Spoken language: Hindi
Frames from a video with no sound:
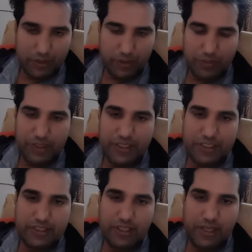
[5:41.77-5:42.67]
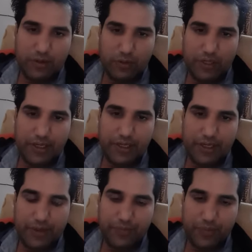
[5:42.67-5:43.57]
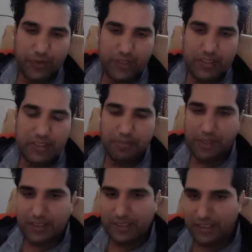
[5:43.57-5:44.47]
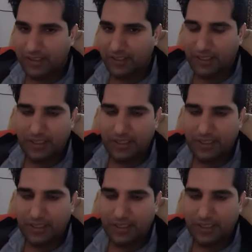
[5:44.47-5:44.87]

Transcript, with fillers: को भी ठीक से लागू करेगा तो ये सब बातें राजा